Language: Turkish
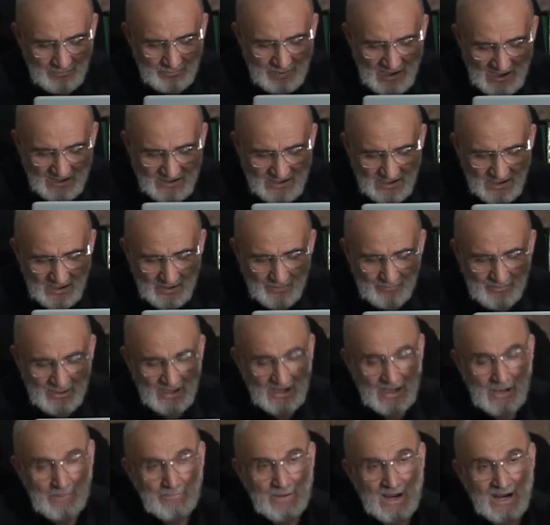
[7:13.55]
Peki
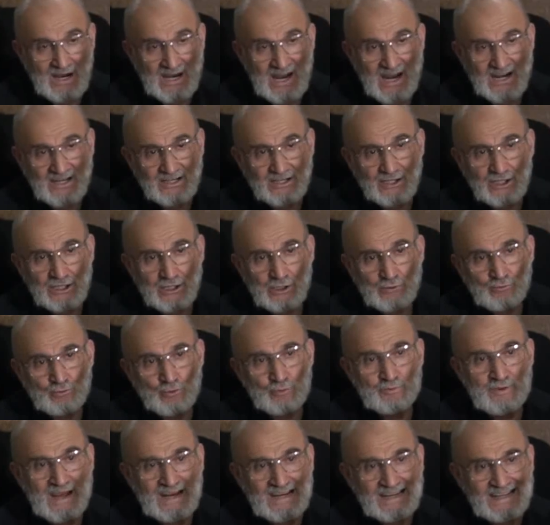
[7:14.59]
peygamberler
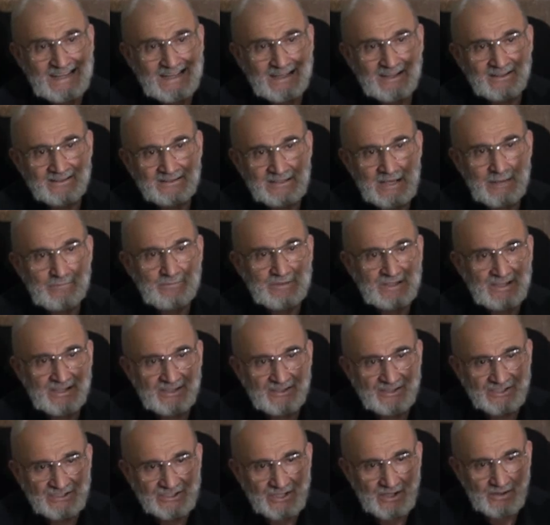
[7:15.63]
mübelli, tebliğ
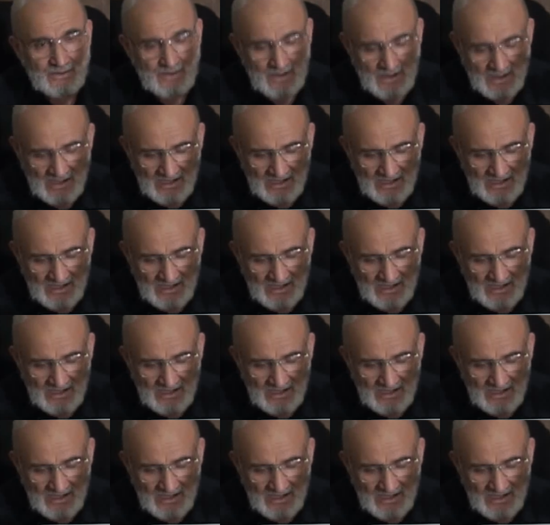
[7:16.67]
edici.